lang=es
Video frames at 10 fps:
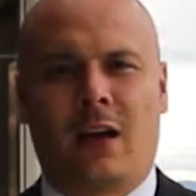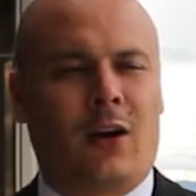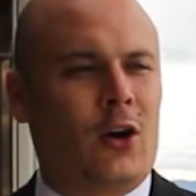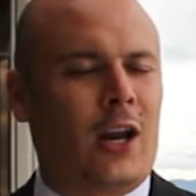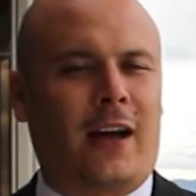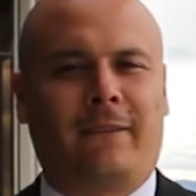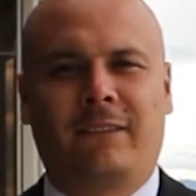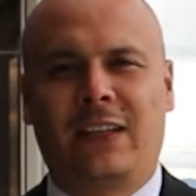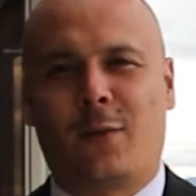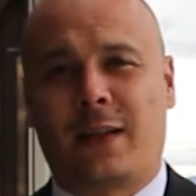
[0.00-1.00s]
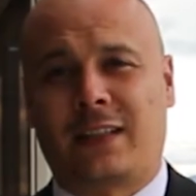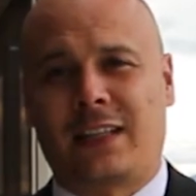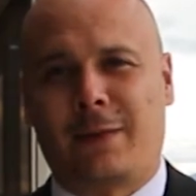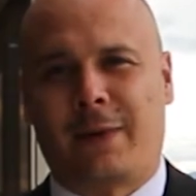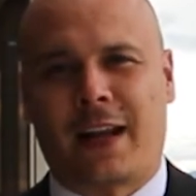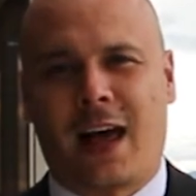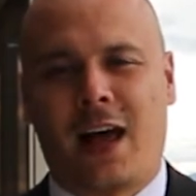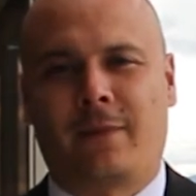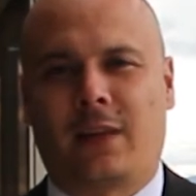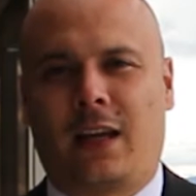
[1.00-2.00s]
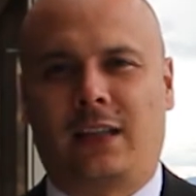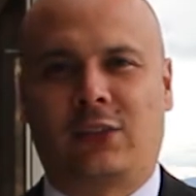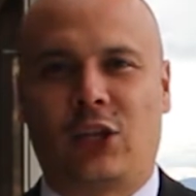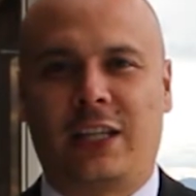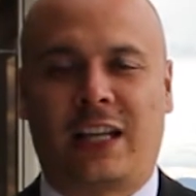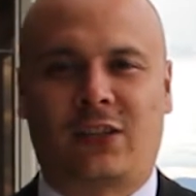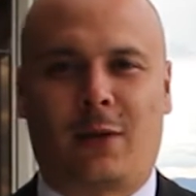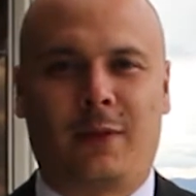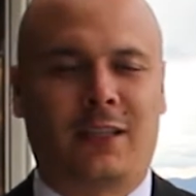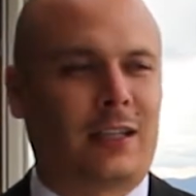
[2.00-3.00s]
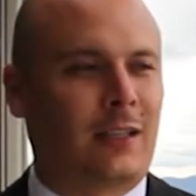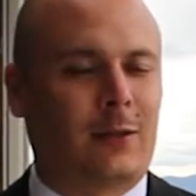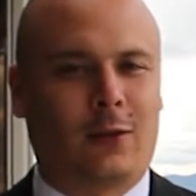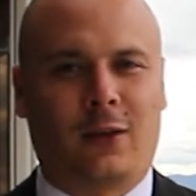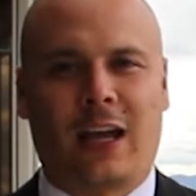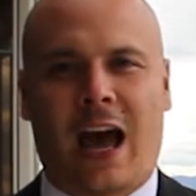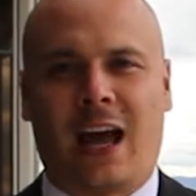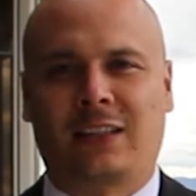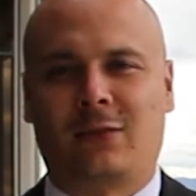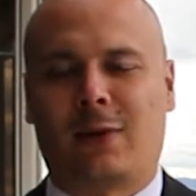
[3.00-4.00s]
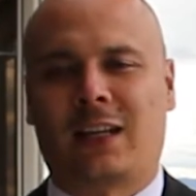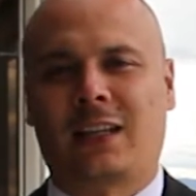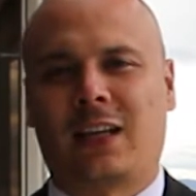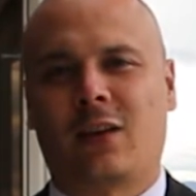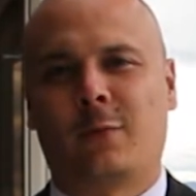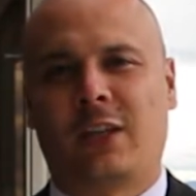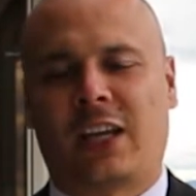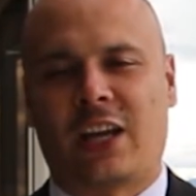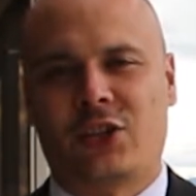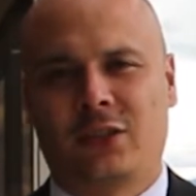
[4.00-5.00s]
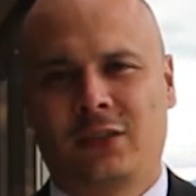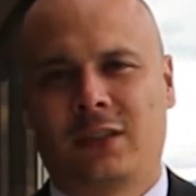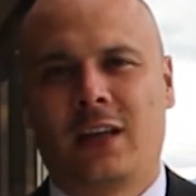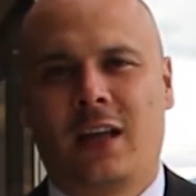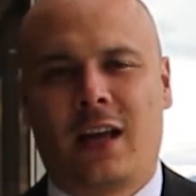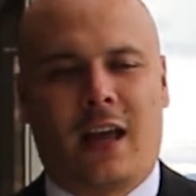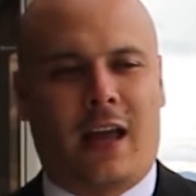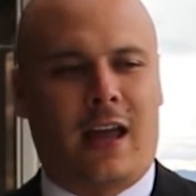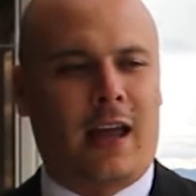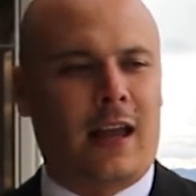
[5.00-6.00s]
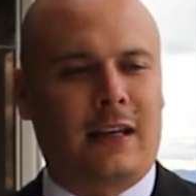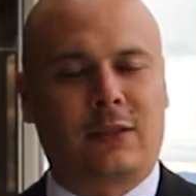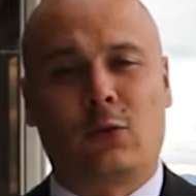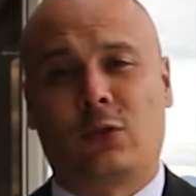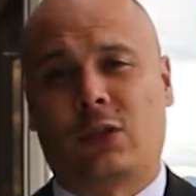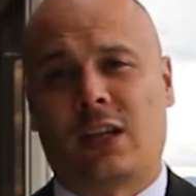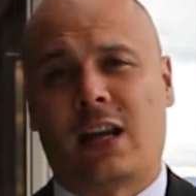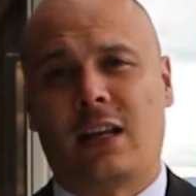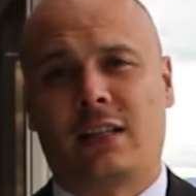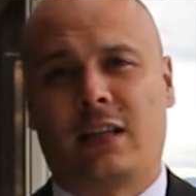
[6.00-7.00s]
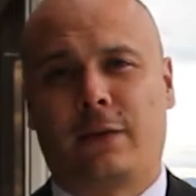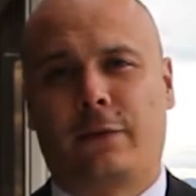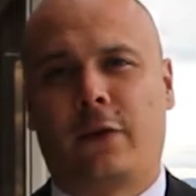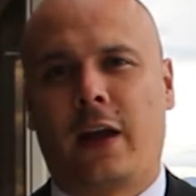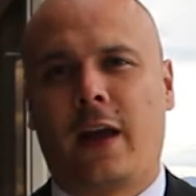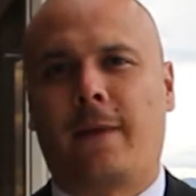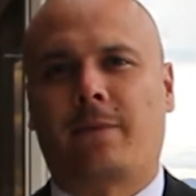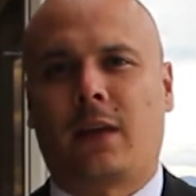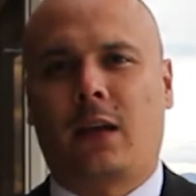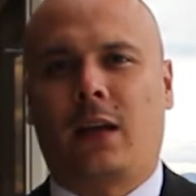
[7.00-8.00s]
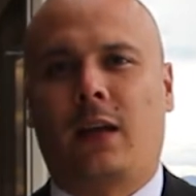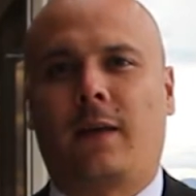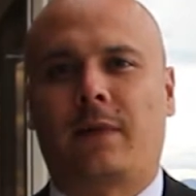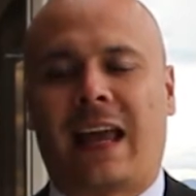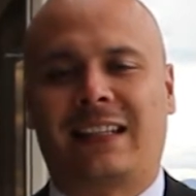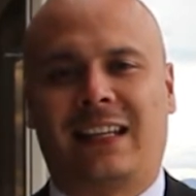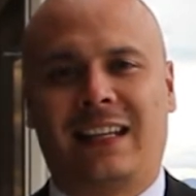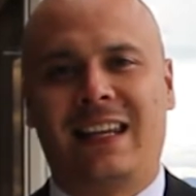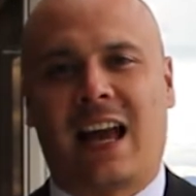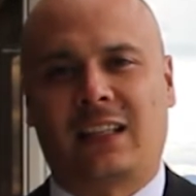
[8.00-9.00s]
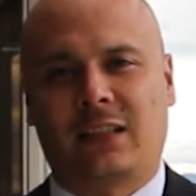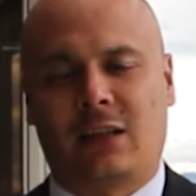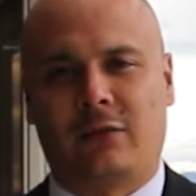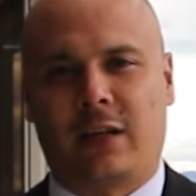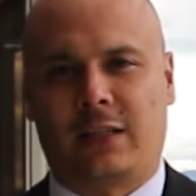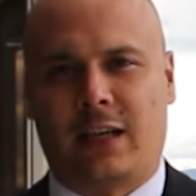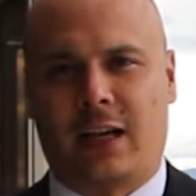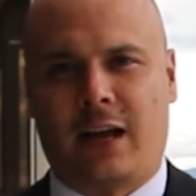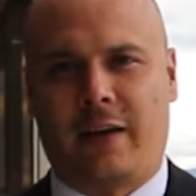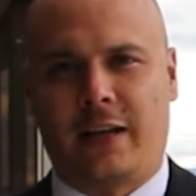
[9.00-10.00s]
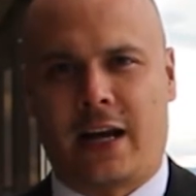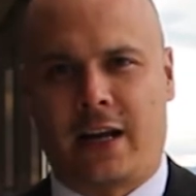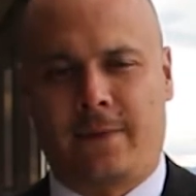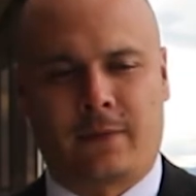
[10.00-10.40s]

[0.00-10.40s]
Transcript: Hola, mi nombre es Daniel Parada, eh, soy el director administrativo de Action Marketing and Communications. el curso que realicé fue eh, Excel y Access en la Universidad de La Javeriana.